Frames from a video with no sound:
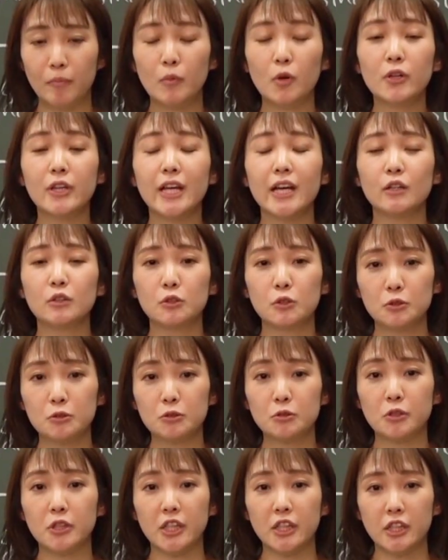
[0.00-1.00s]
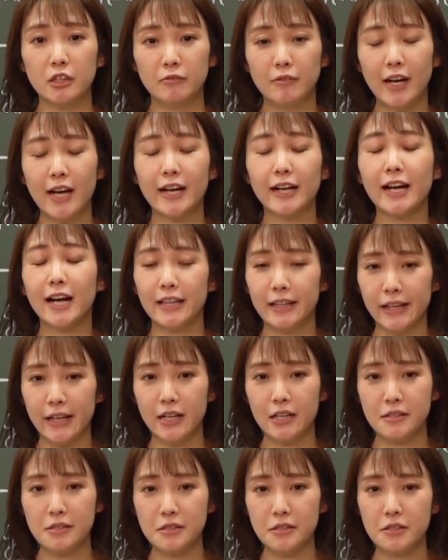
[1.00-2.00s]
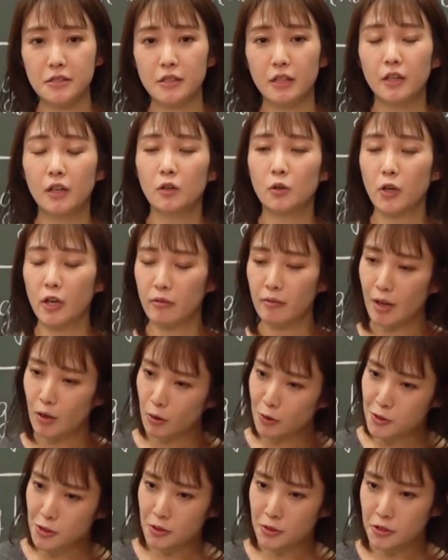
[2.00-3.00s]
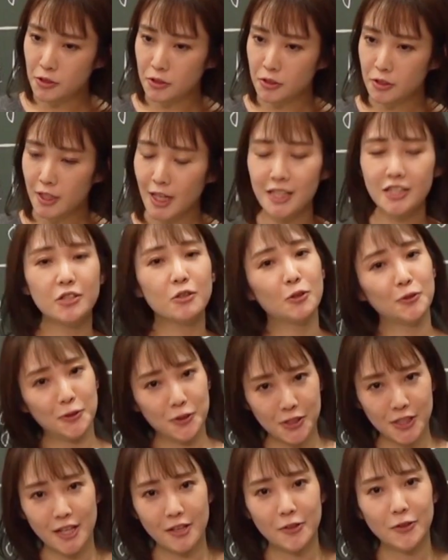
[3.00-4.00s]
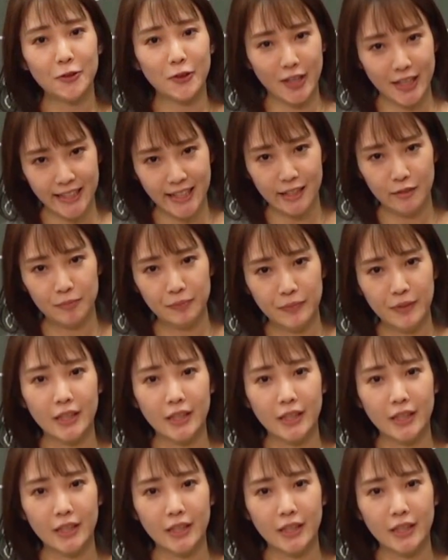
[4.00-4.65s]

問題を解くときには必ずこれは保存力が仕事してるのかな